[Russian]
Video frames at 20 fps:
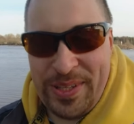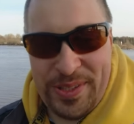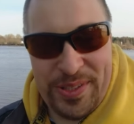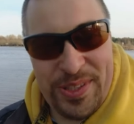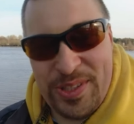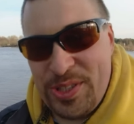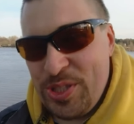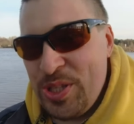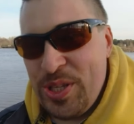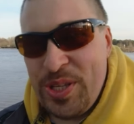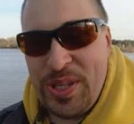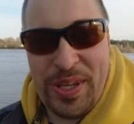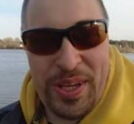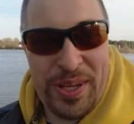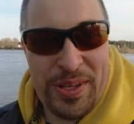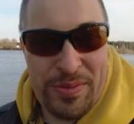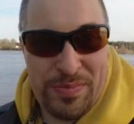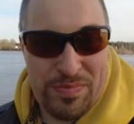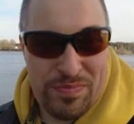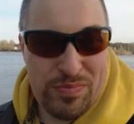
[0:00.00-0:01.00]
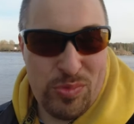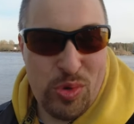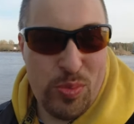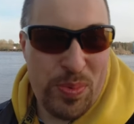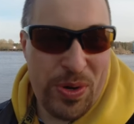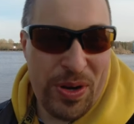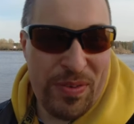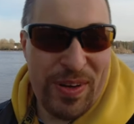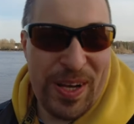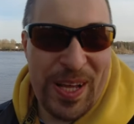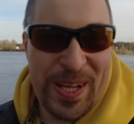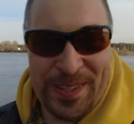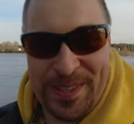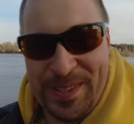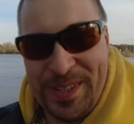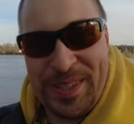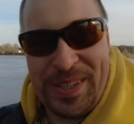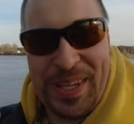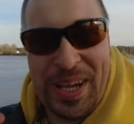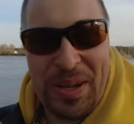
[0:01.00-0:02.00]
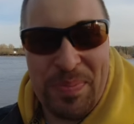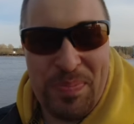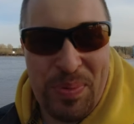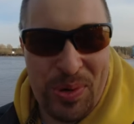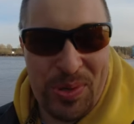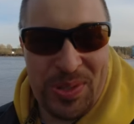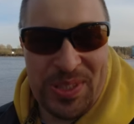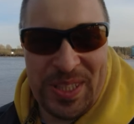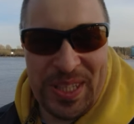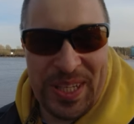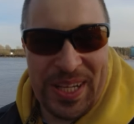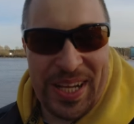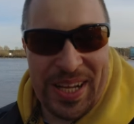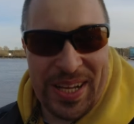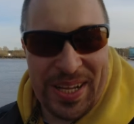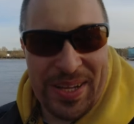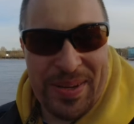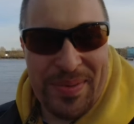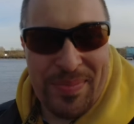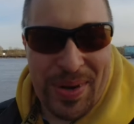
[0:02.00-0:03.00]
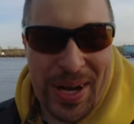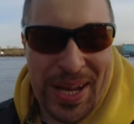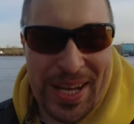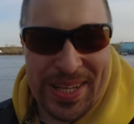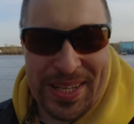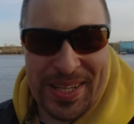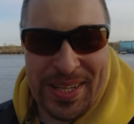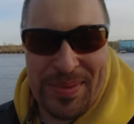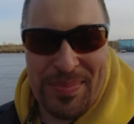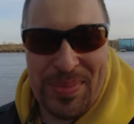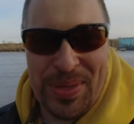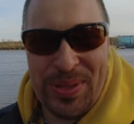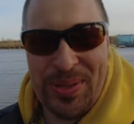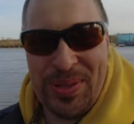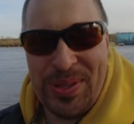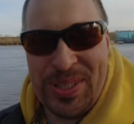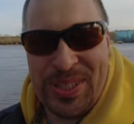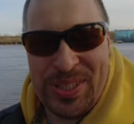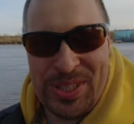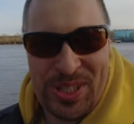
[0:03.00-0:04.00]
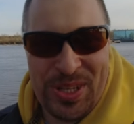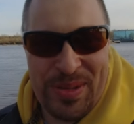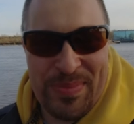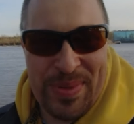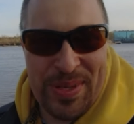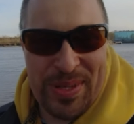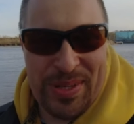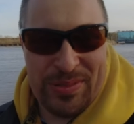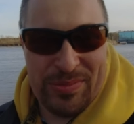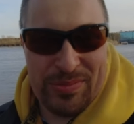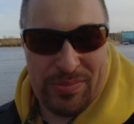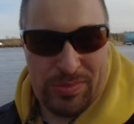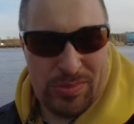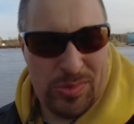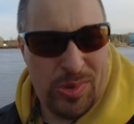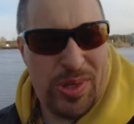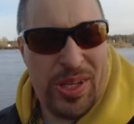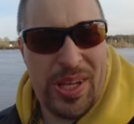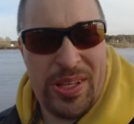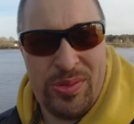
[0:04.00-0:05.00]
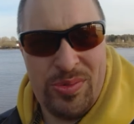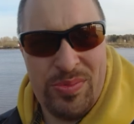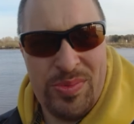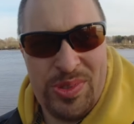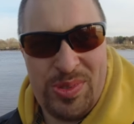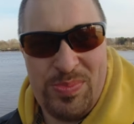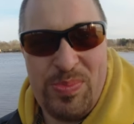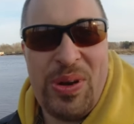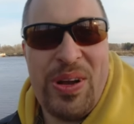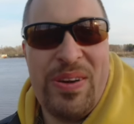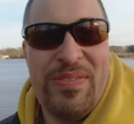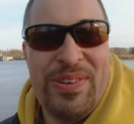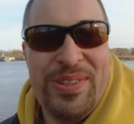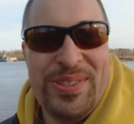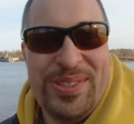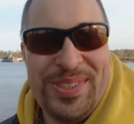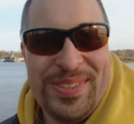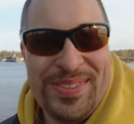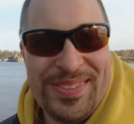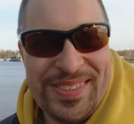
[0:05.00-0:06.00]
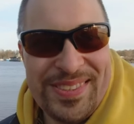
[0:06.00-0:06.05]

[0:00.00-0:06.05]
Конечно, ей управлять не так просто, как маленькими лодочками, но я думаю, справлюсь.